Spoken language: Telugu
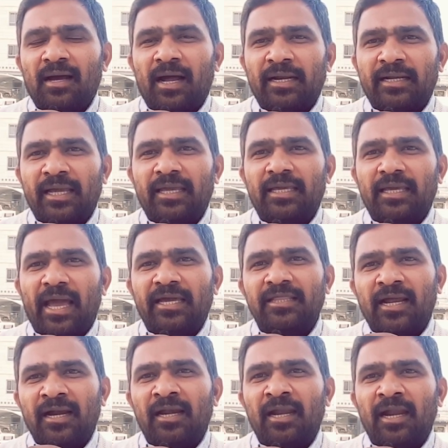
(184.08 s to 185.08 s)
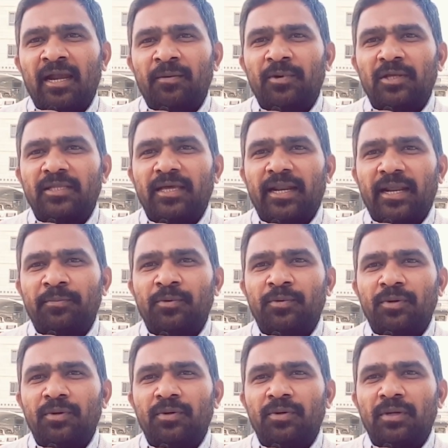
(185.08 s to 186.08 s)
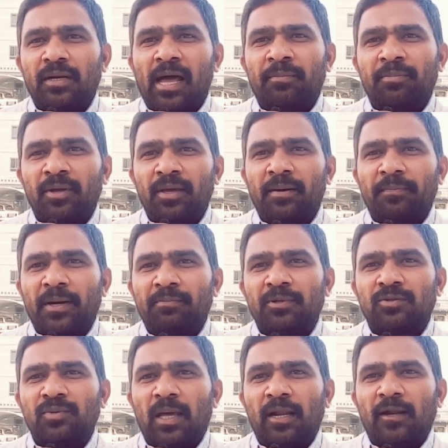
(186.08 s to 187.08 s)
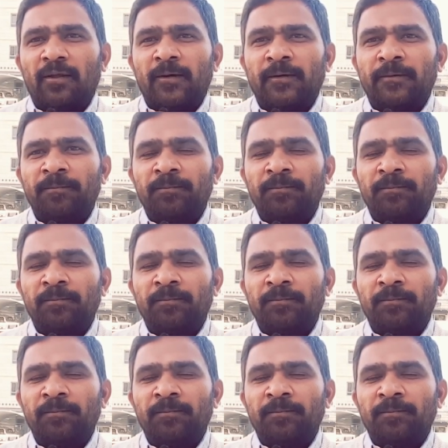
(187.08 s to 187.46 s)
అంటే ఈ ఐదేళ్ళని వెళ్ళిపోతే రేపు రాబోయే ప్రభుత్వాలు